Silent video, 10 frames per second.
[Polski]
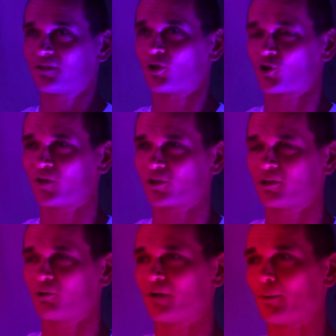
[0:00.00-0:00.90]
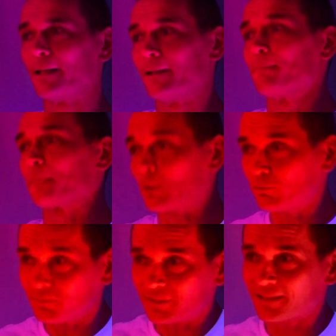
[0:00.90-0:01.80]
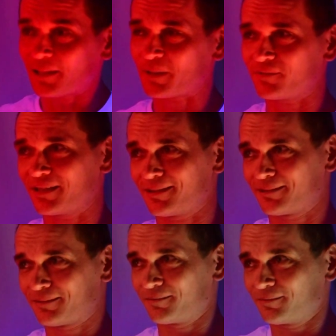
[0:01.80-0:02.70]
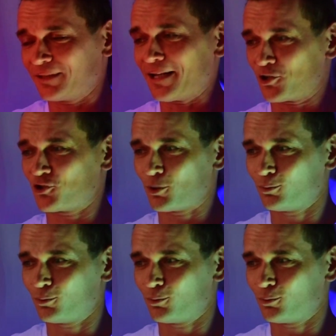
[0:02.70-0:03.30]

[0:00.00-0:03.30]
oświetlona UV, no to tak naprawdę mm, teraz się